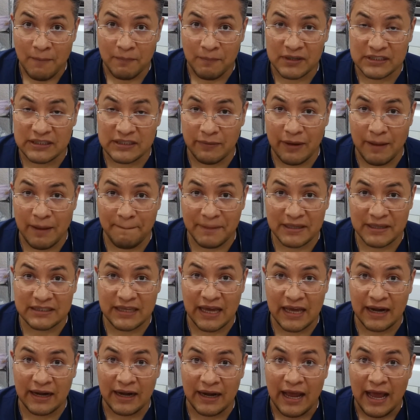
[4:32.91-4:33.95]
pues ya va a
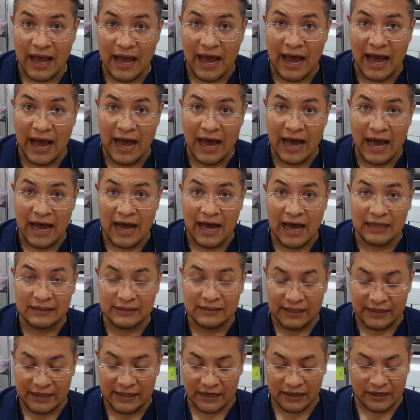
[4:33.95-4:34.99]
empezar a
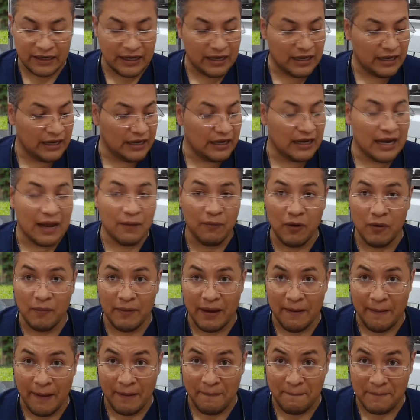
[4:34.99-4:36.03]
tener que la
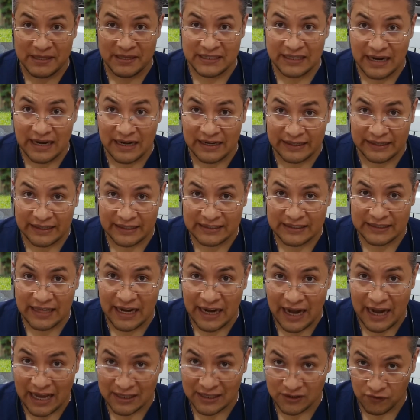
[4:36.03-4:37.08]
vulva va a empezar a
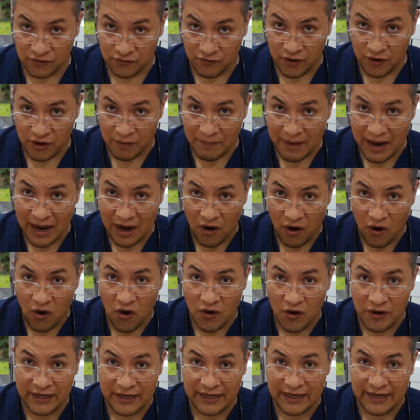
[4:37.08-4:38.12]
regresar a su forma
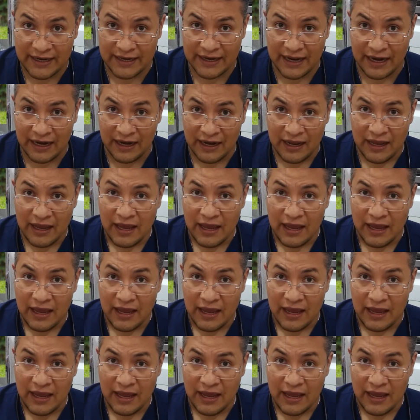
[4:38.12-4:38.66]
original.